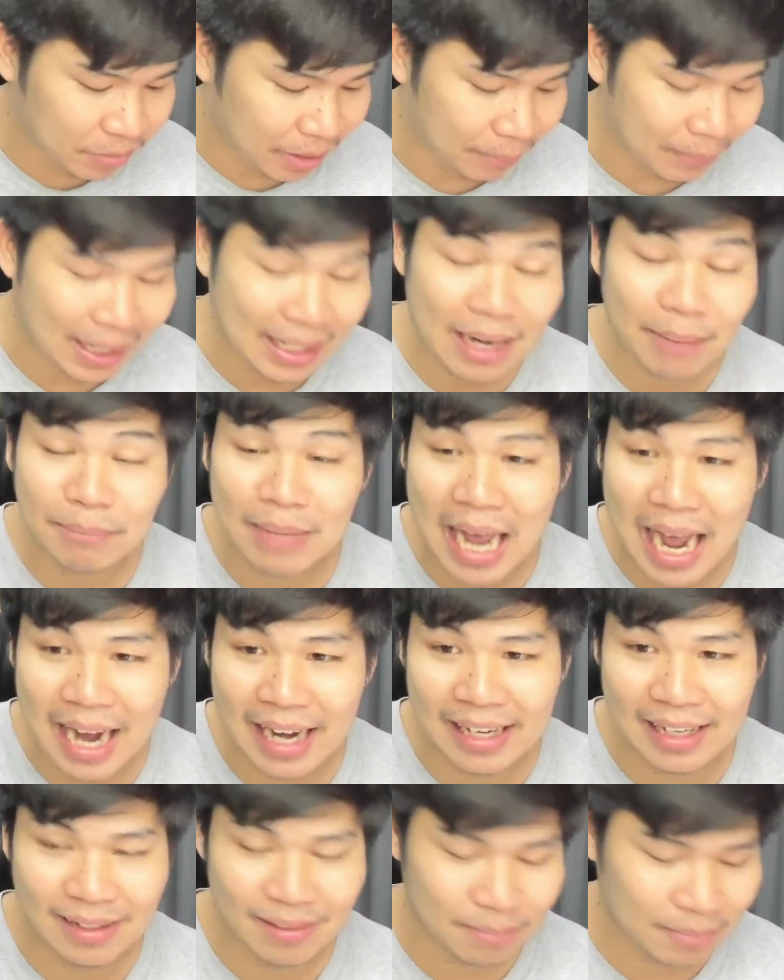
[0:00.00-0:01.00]
สามารถทำได้
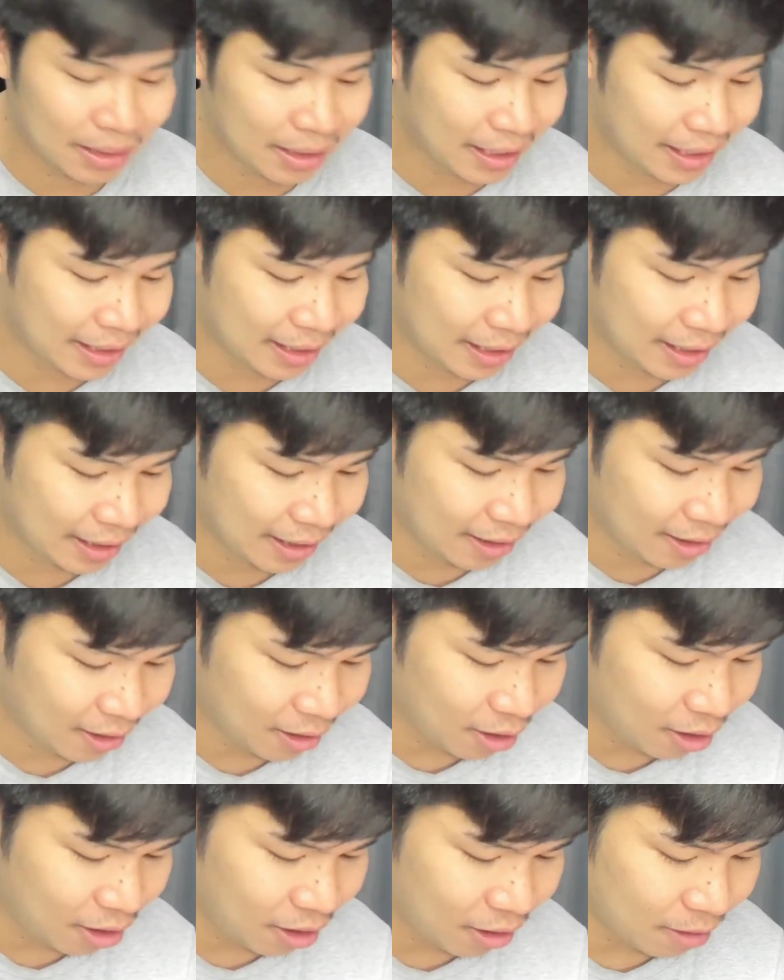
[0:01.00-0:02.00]
นะครับบางที
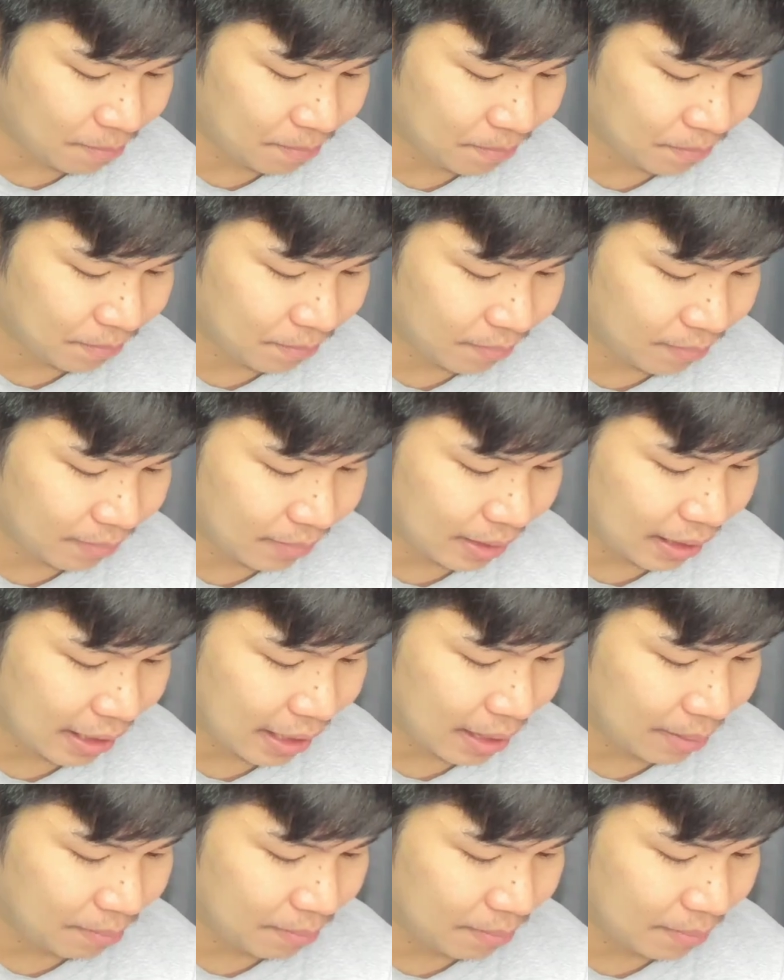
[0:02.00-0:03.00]
ก็นะ
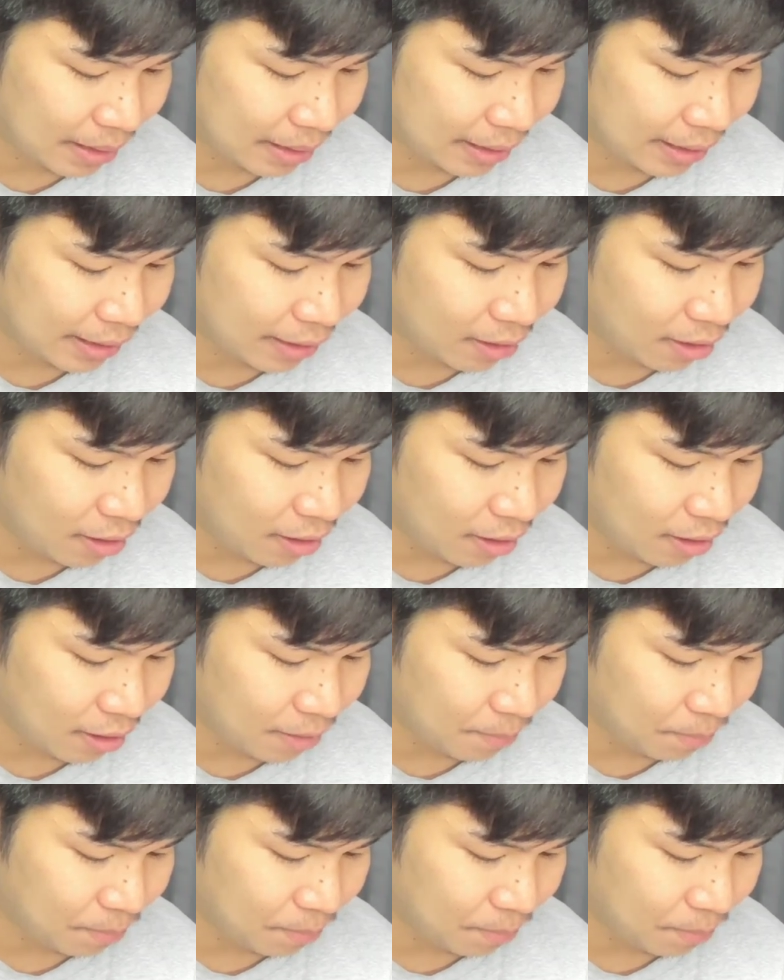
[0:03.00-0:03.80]
ครับ บางทีก็